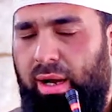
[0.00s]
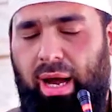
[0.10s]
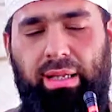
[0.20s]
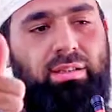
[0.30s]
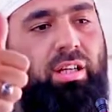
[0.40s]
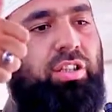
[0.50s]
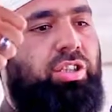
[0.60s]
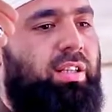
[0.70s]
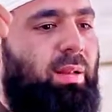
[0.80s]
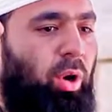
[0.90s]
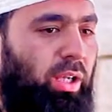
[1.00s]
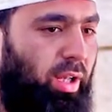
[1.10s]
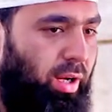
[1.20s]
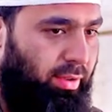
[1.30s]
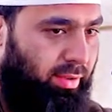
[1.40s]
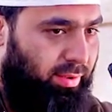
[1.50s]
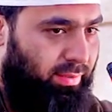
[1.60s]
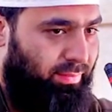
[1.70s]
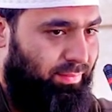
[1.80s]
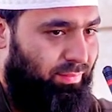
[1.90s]
حتكثر تجاره المخدرات
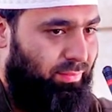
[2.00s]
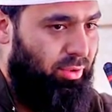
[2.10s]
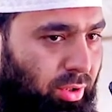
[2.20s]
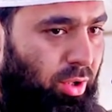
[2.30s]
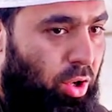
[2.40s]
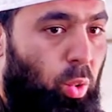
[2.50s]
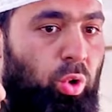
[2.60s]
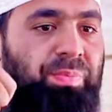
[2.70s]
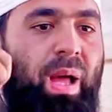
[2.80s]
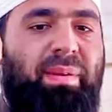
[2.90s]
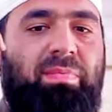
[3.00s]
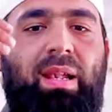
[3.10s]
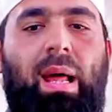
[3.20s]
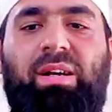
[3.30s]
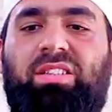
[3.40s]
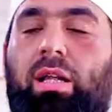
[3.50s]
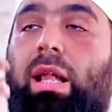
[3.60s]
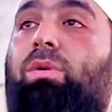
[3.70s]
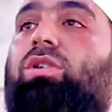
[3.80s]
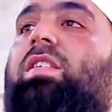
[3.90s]
ولبنان بسم الله ما شاء
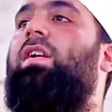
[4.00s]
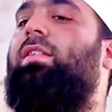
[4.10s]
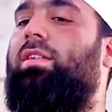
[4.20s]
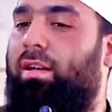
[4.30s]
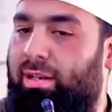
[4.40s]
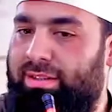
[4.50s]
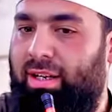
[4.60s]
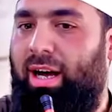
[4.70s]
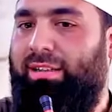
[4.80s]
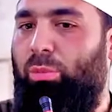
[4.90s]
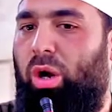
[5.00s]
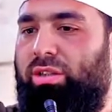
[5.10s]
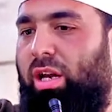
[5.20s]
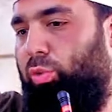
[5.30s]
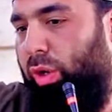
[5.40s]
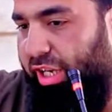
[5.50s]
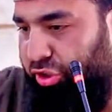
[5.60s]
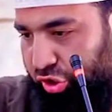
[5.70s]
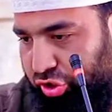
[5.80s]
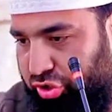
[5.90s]
الله متصدر لزراعه المخدرات
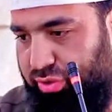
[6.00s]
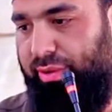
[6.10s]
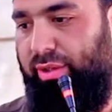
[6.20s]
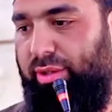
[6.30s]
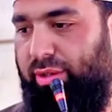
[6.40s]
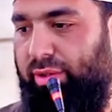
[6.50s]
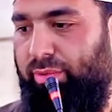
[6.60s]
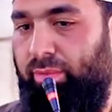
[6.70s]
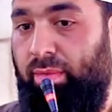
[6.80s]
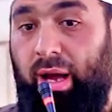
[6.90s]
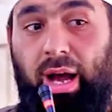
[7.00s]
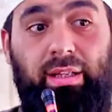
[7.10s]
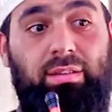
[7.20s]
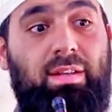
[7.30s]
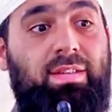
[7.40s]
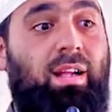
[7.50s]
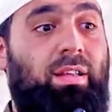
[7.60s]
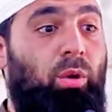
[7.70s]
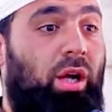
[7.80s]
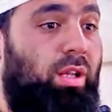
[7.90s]
والحشيش حتكثر زراعه
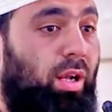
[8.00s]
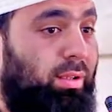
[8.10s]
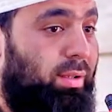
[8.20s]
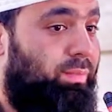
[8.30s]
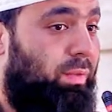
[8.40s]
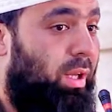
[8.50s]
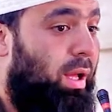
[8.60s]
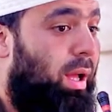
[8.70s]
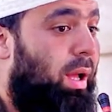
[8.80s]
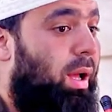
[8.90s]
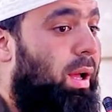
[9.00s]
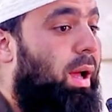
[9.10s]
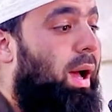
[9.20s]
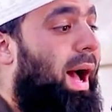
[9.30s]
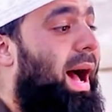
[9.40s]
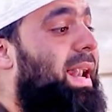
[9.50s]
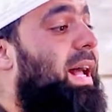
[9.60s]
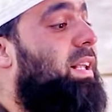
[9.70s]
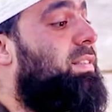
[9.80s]
المخدرات حالات